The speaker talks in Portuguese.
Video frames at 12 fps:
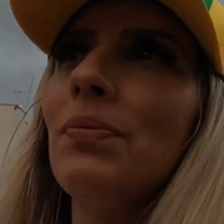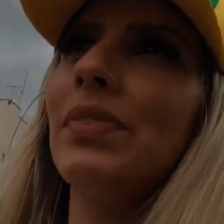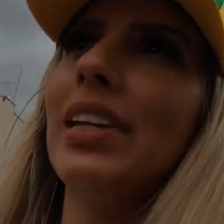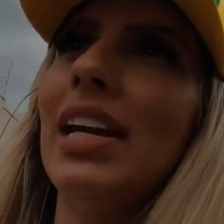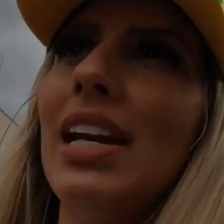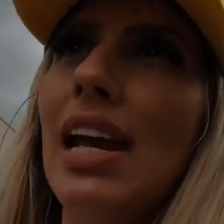
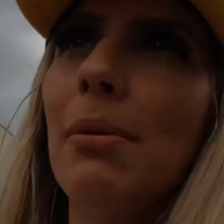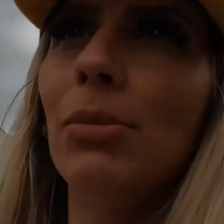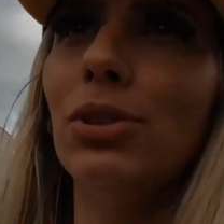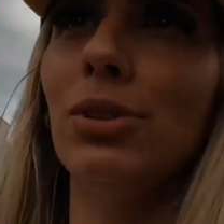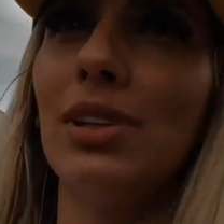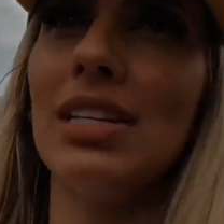que ele é
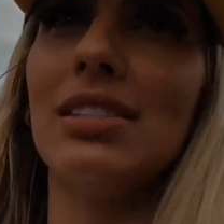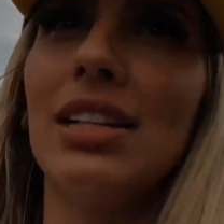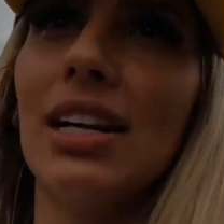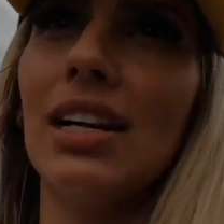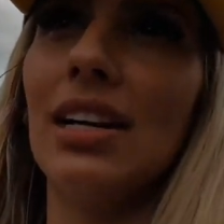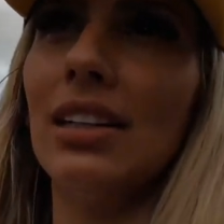
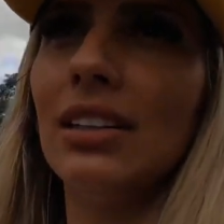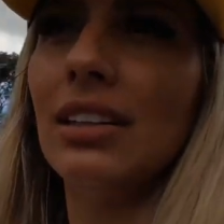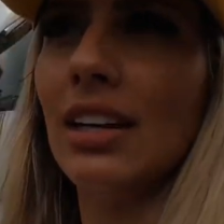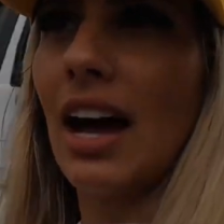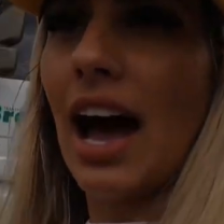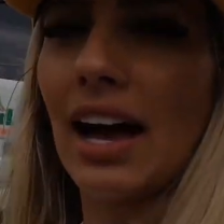motorista
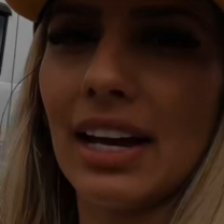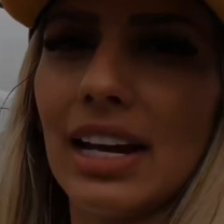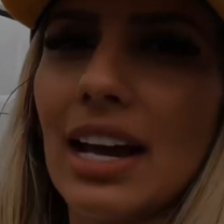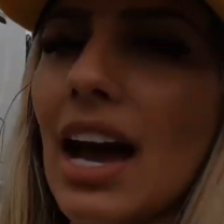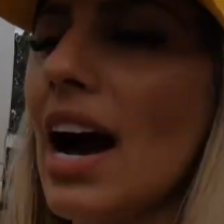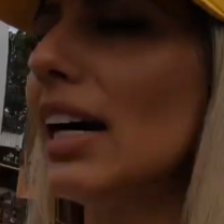
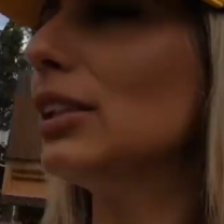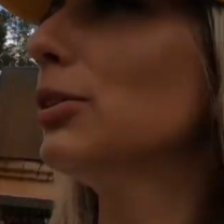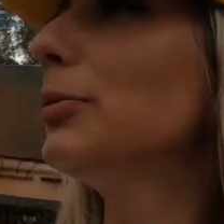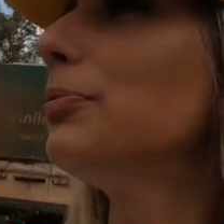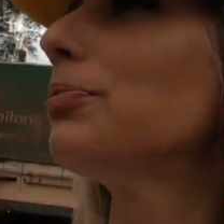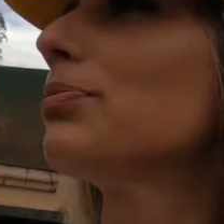agregado